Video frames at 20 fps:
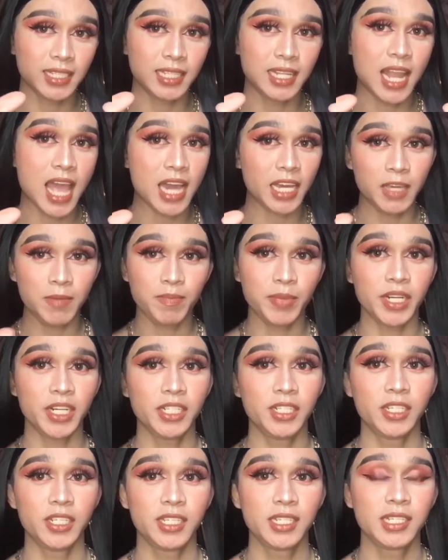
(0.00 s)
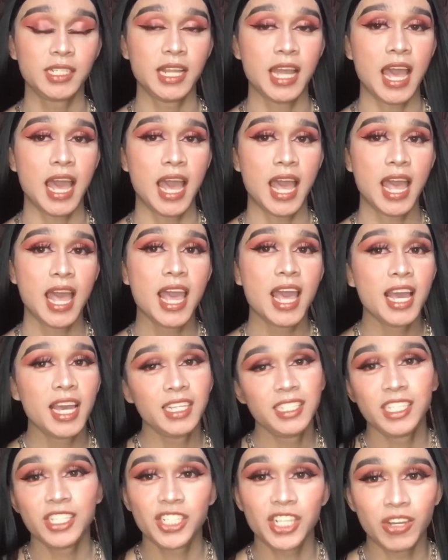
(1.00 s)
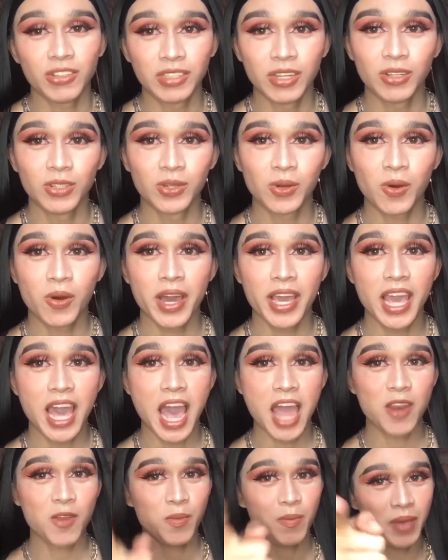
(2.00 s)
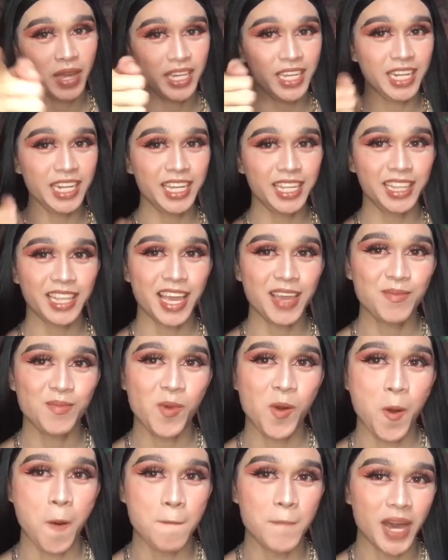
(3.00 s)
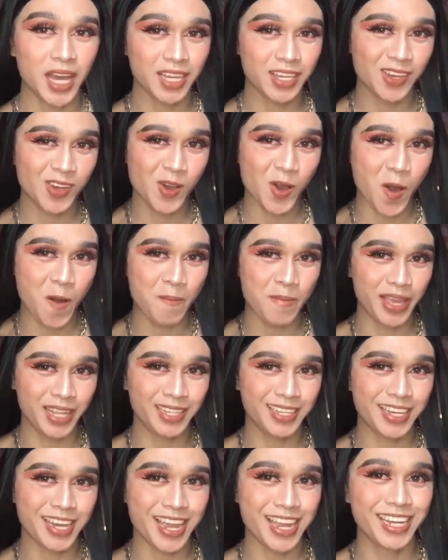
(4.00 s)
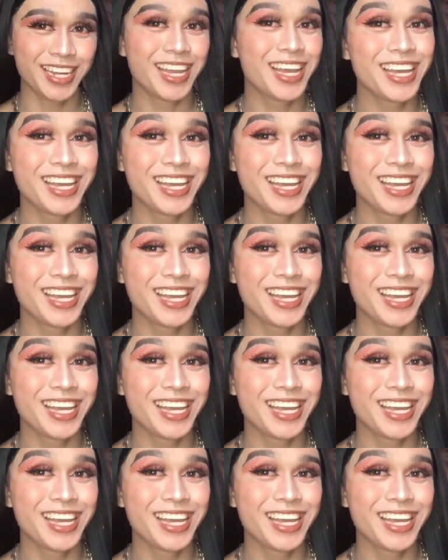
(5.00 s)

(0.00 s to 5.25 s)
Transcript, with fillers: lucky persons na isi-shoutout ko. Kaya ano panginintay mo? Mag-comment ka na.